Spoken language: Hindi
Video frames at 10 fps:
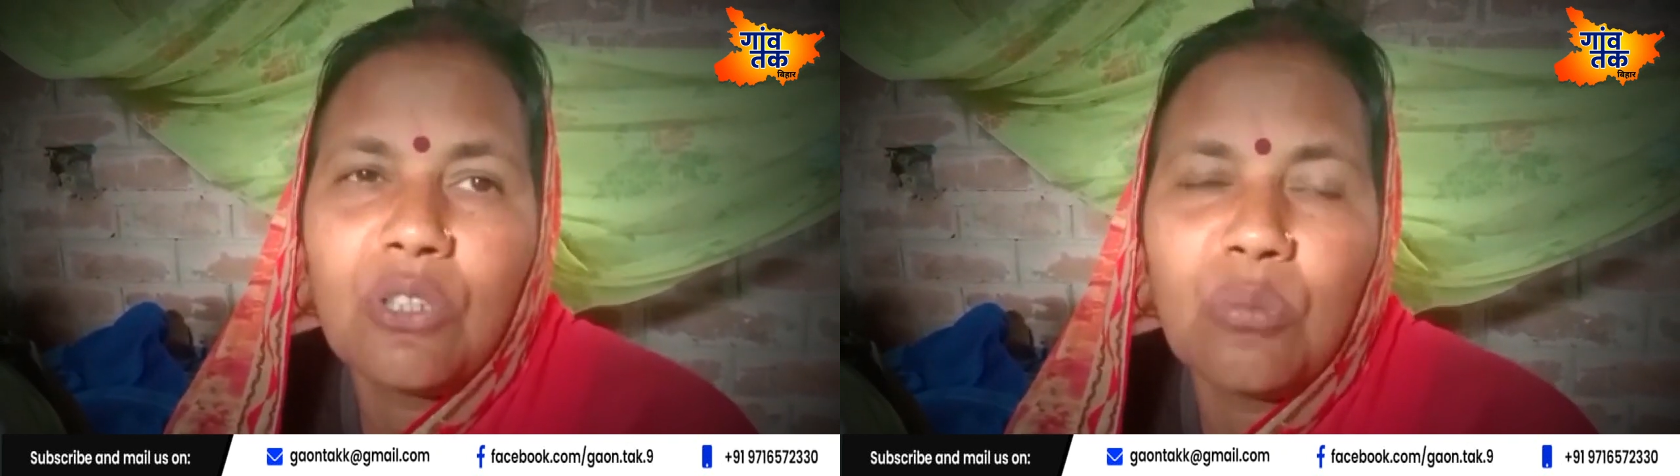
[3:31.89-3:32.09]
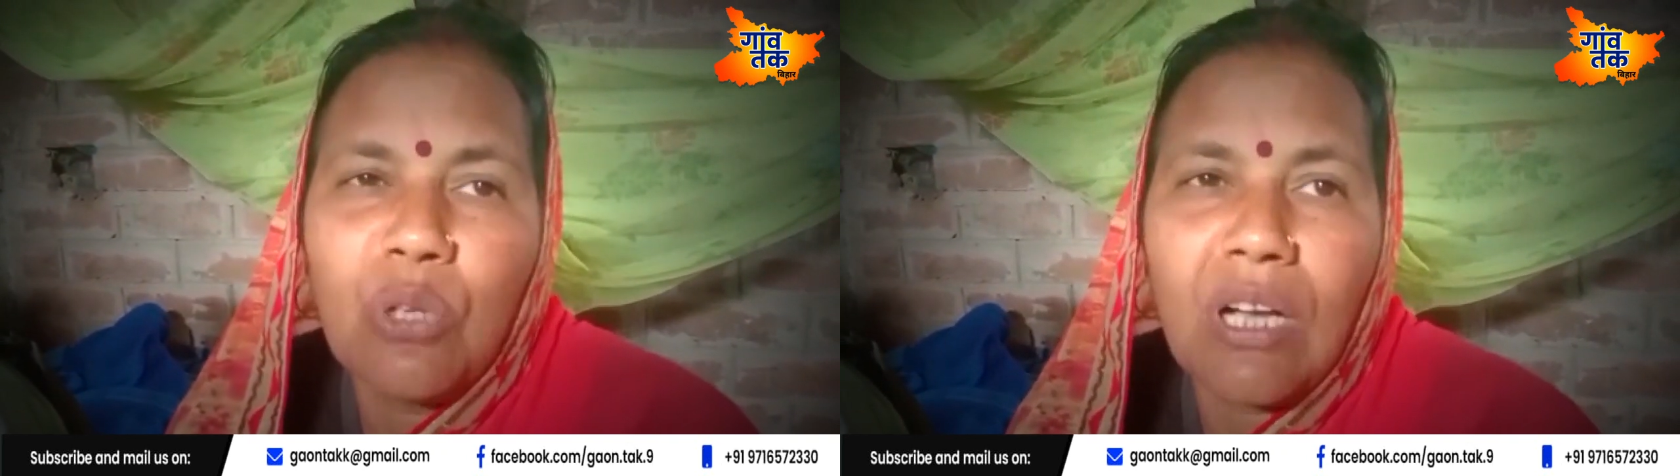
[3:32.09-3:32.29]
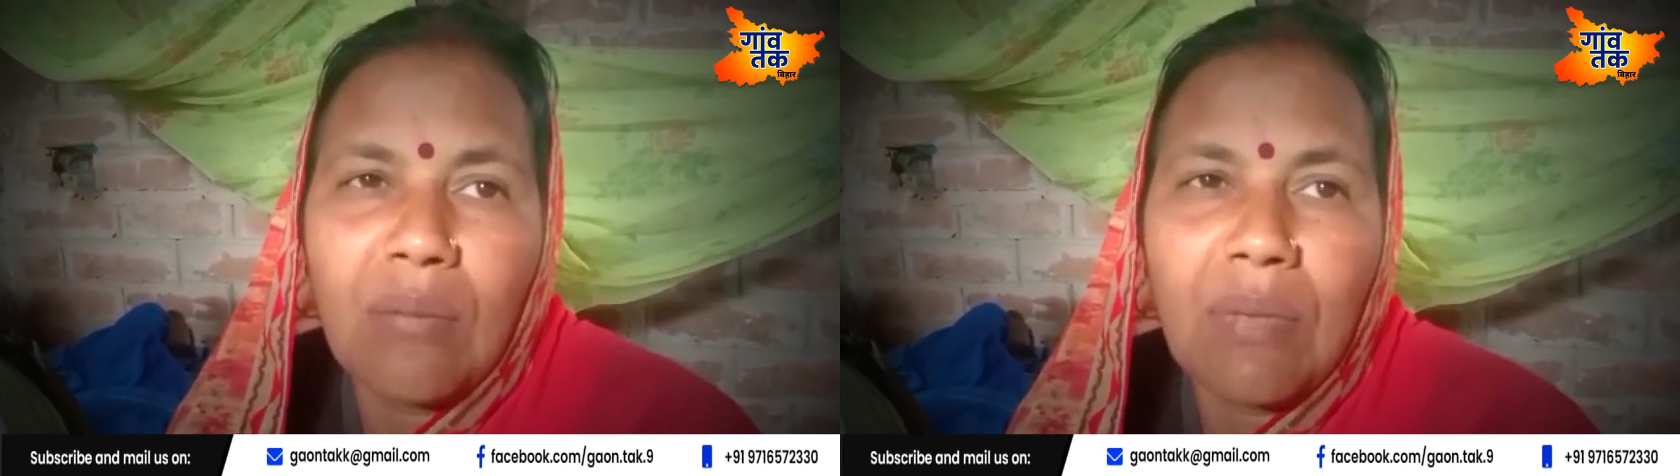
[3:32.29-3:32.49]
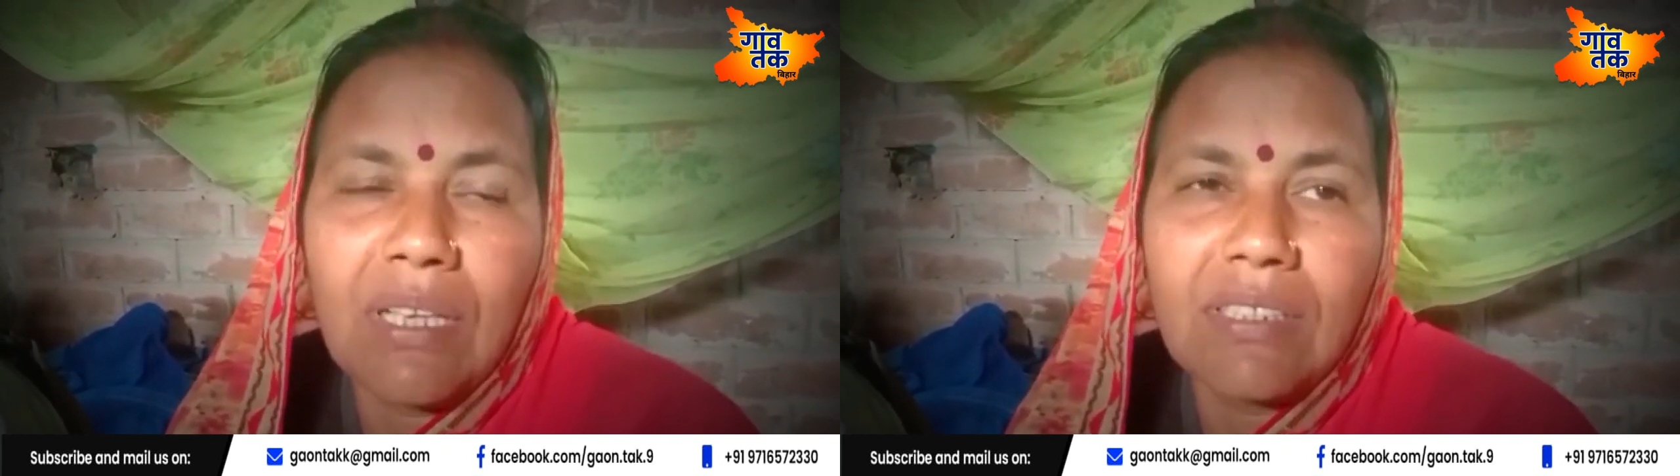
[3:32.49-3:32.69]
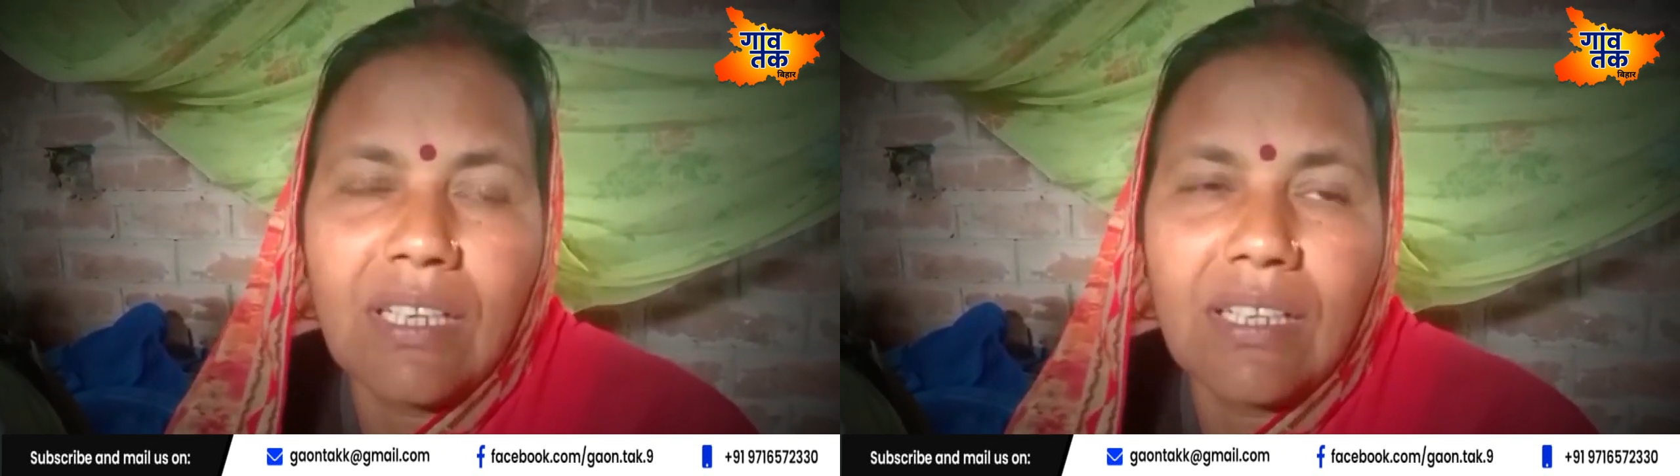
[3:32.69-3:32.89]
कुछ
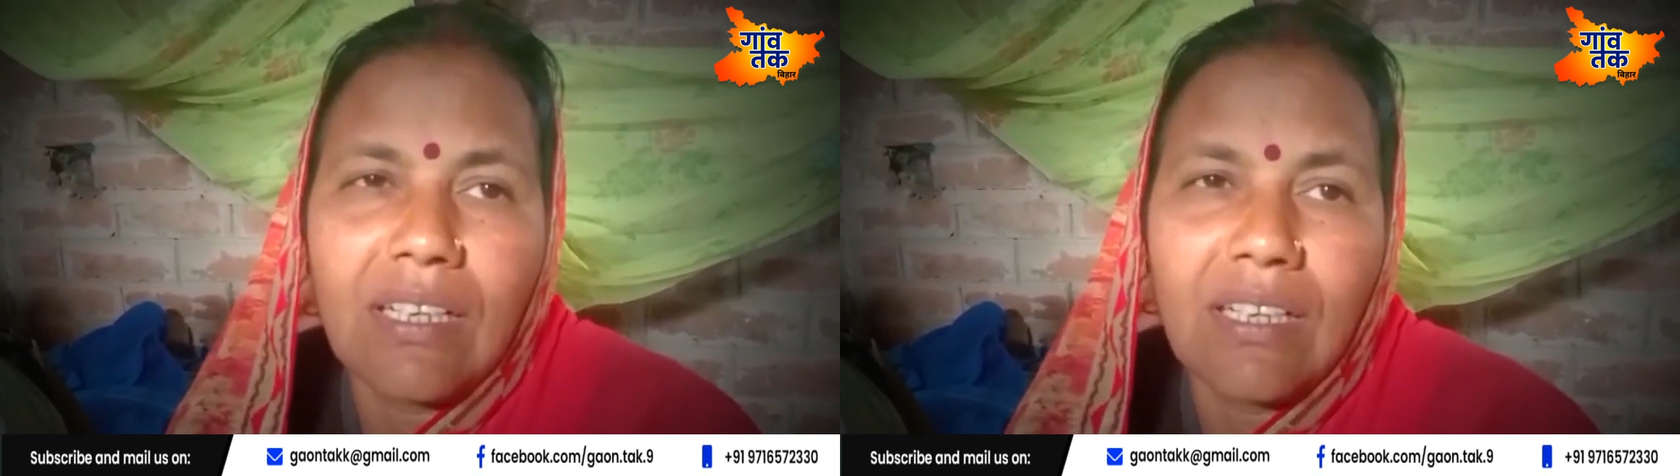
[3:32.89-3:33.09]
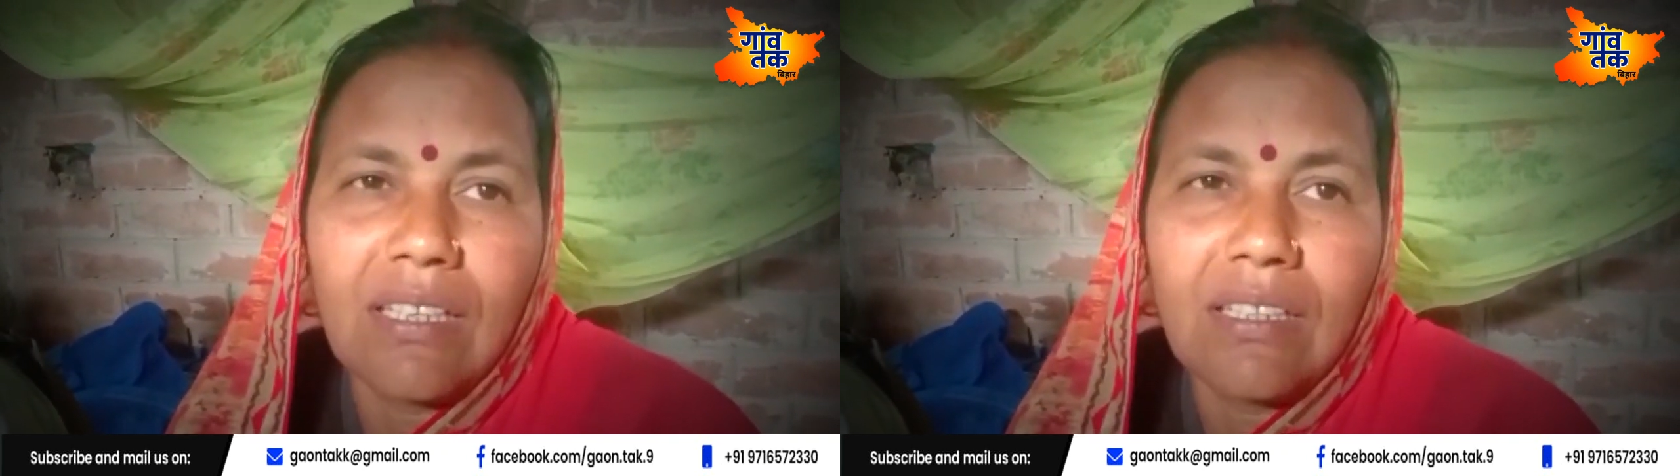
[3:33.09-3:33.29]
मुकाम हासिल कर